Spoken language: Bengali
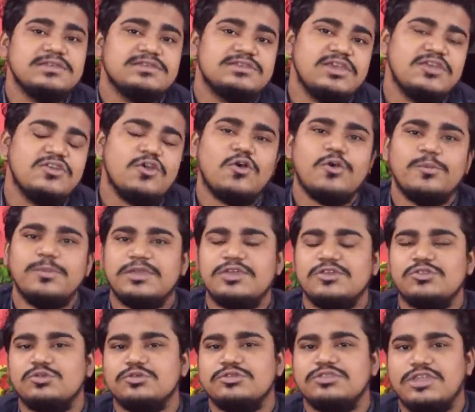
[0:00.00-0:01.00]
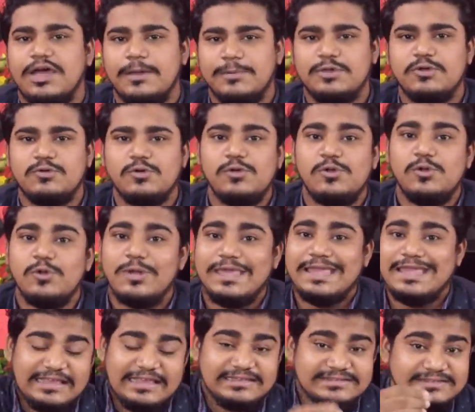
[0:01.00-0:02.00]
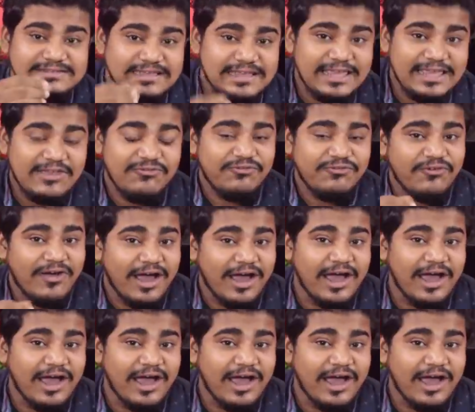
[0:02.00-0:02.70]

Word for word: সেই রকমই কিন্তু দাবি করল এস এফ